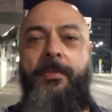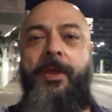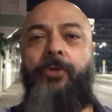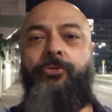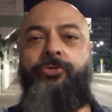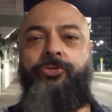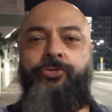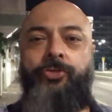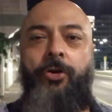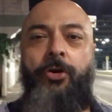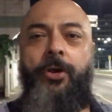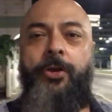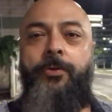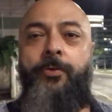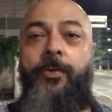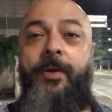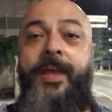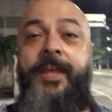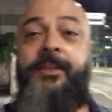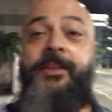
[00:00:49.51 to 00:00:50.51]
o meu
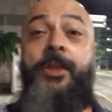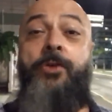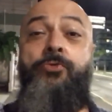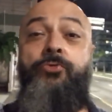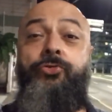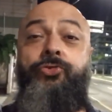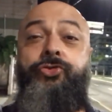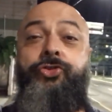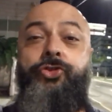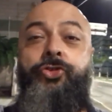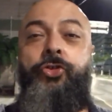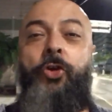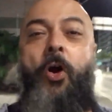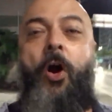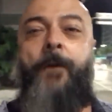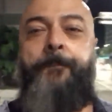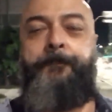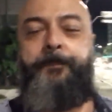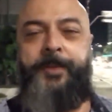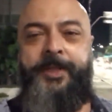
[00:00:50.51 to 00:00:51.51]
sonho é ter um
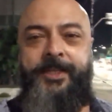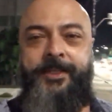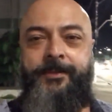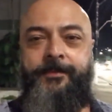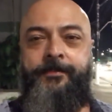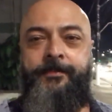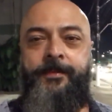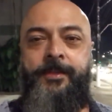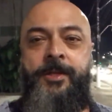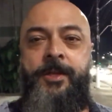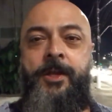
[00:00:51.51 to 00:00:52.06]
shopping